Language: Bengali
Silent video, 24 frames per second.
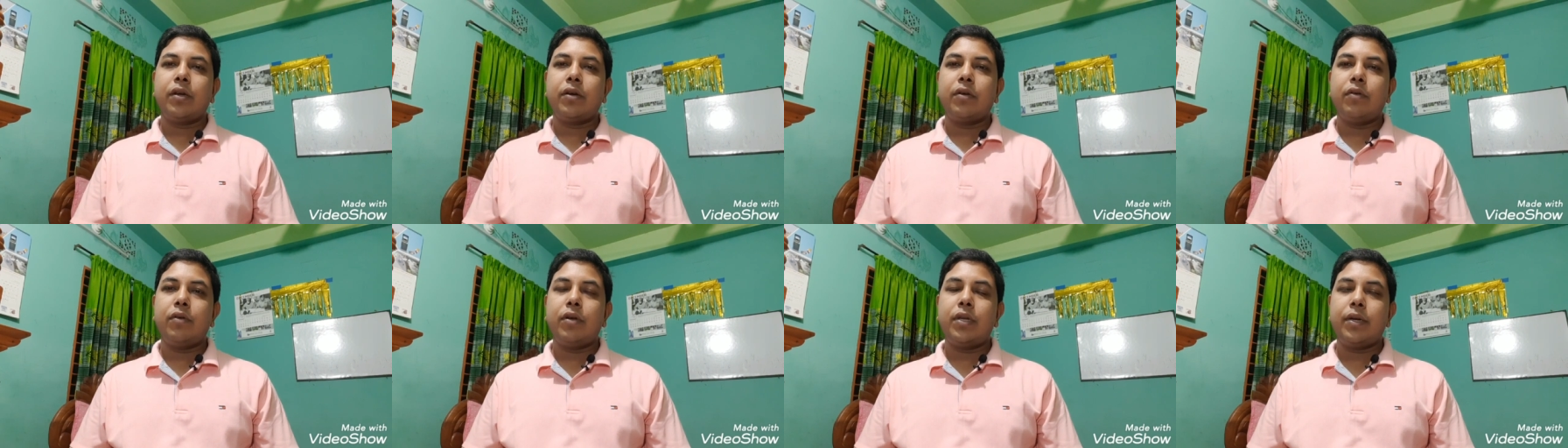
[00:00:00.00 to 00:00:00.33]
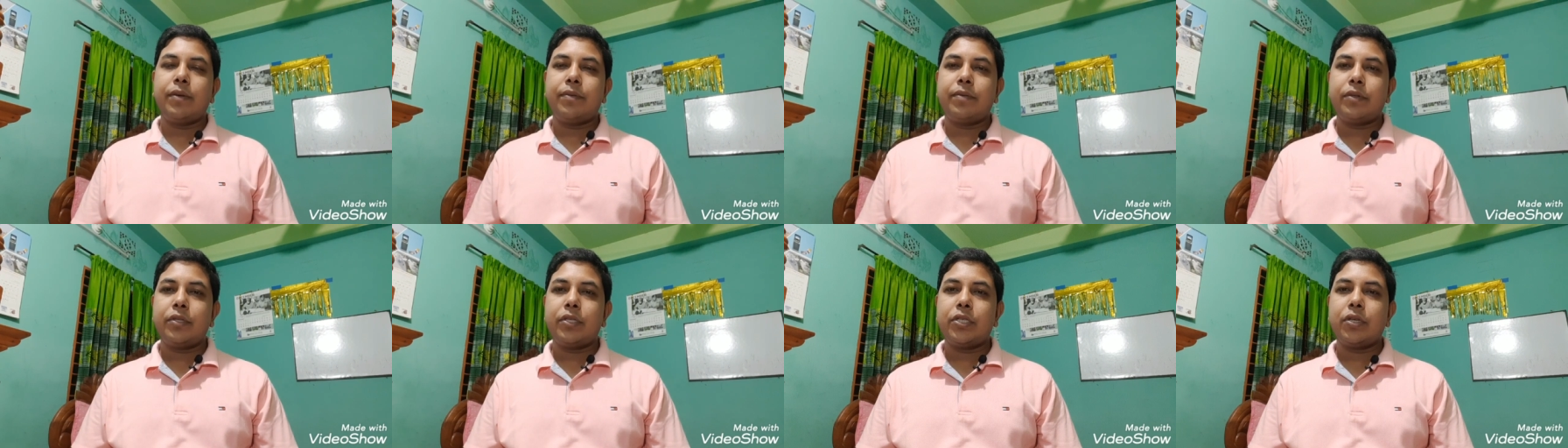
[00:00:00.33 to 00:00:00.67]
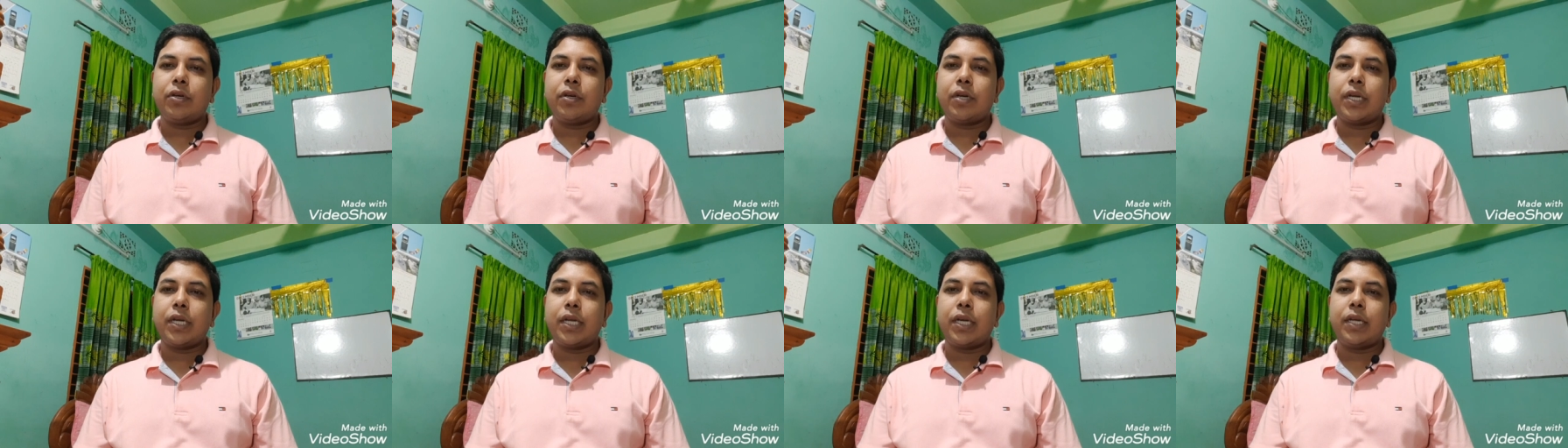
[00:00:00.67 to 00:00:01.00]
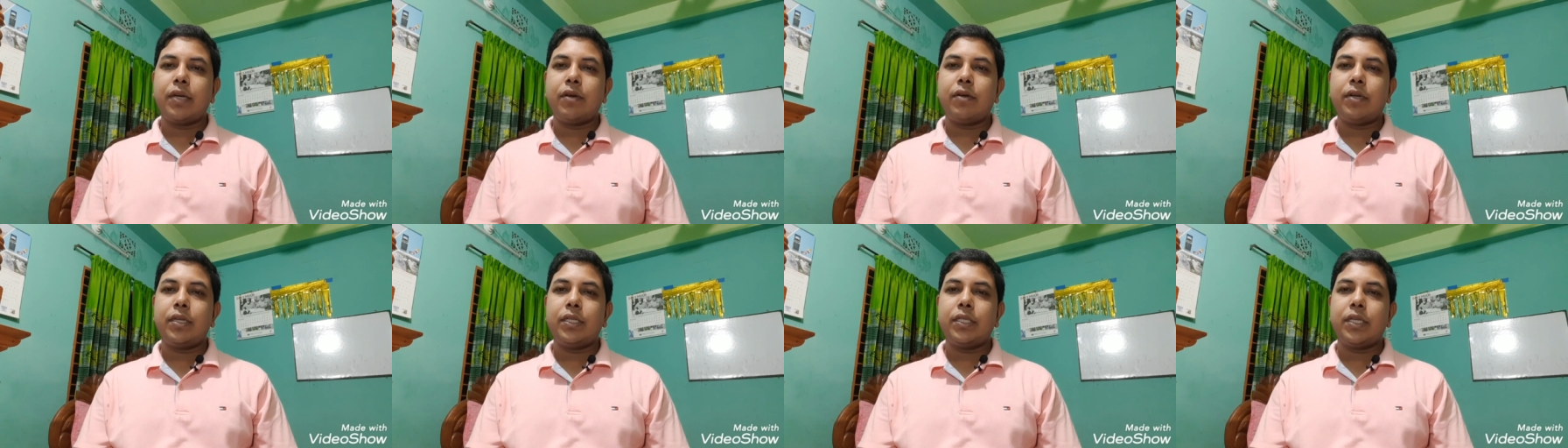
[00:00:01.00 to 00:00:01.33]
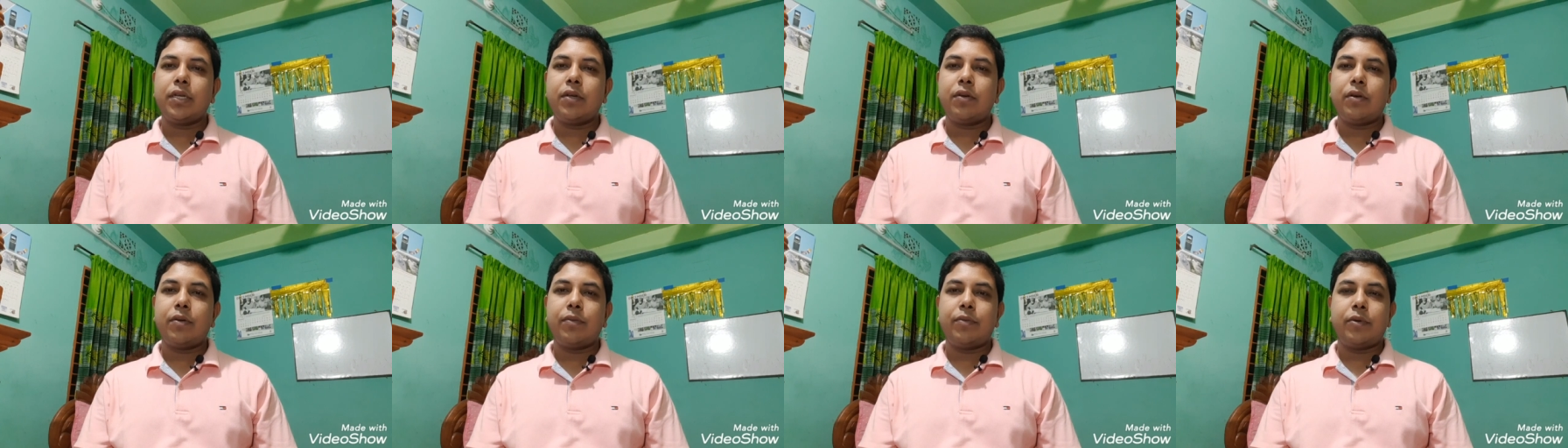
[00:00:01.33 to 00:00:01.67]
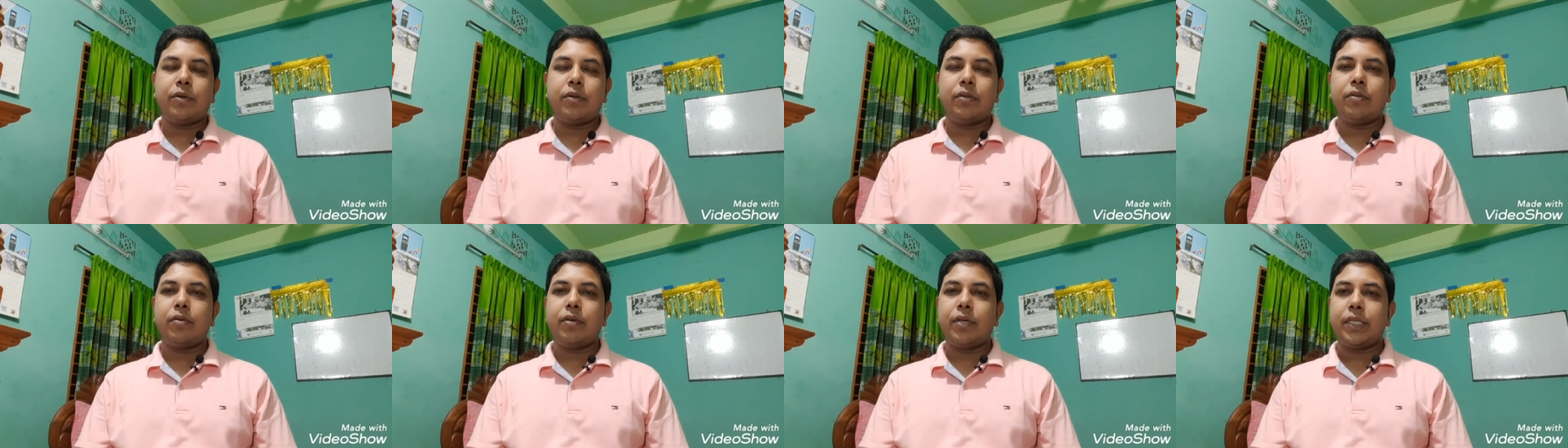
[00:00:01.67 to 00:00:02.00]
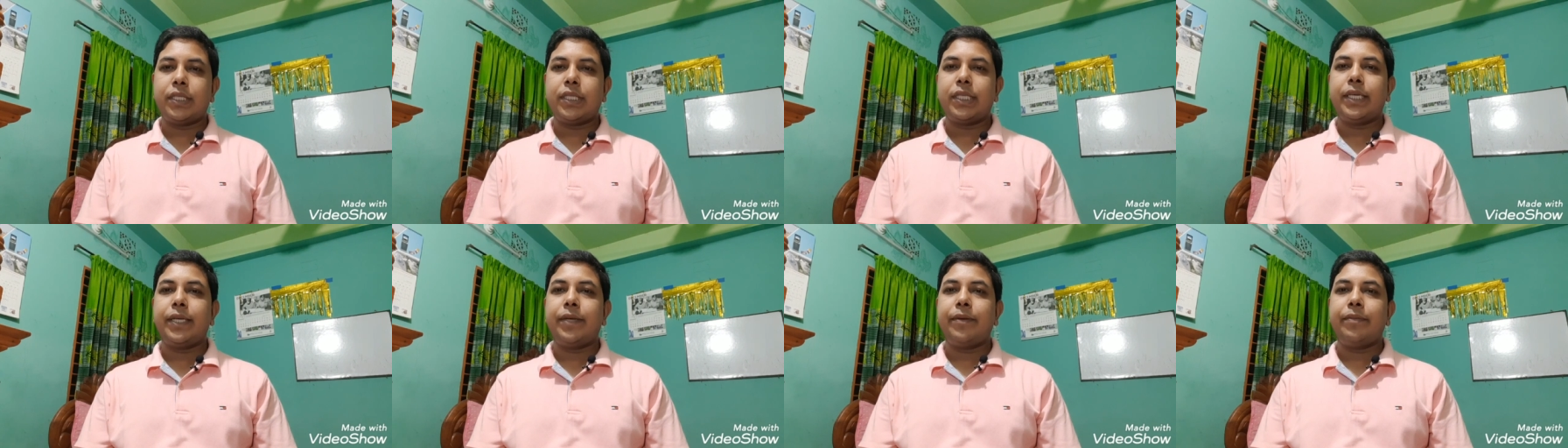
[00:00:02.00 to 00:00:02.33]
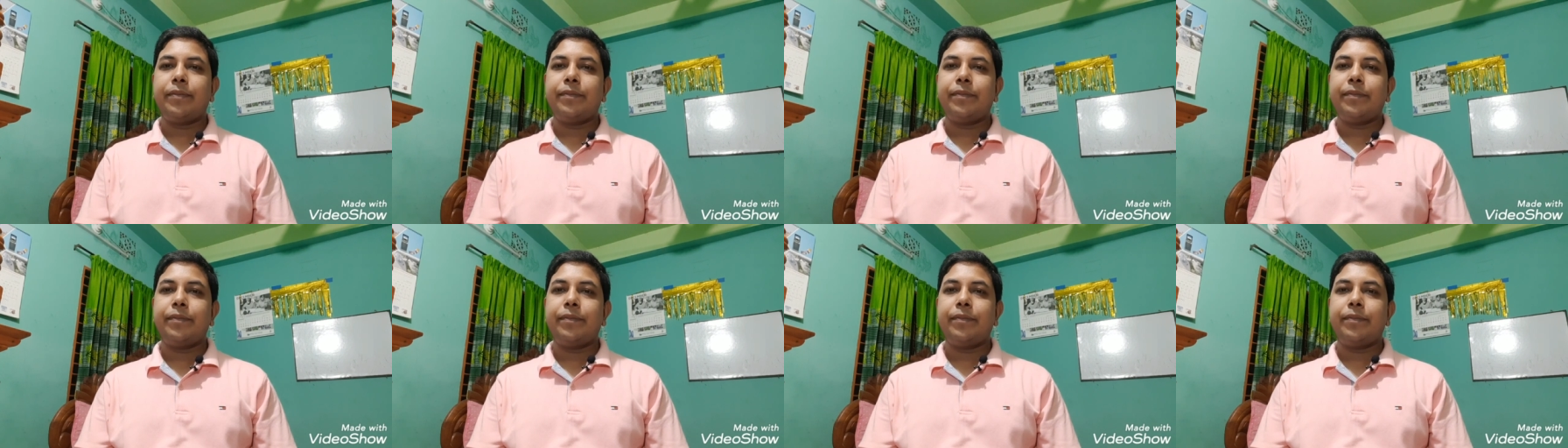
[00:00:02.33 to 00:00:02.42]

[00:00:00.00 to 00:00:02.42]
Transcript: গলিয়াফরজ সরকারি কলেজে কর্মরত আছি